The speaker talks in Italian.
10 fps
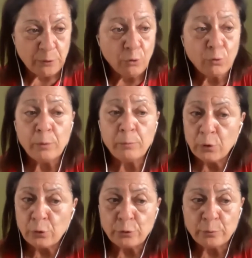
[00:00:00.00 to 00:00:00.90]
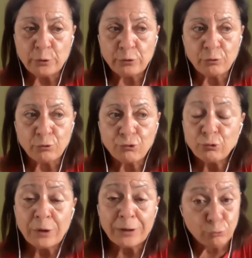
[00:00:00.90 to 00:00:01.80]
Lowell, molto molto
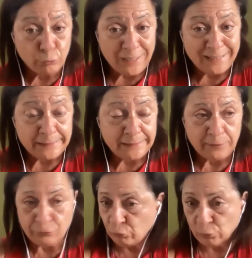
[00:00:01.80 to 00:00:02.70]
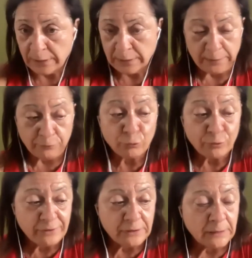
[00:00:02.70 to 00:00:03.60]
conosciuta durante la sua, la sua
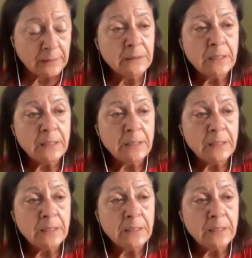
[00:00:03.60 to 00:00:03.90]
vita.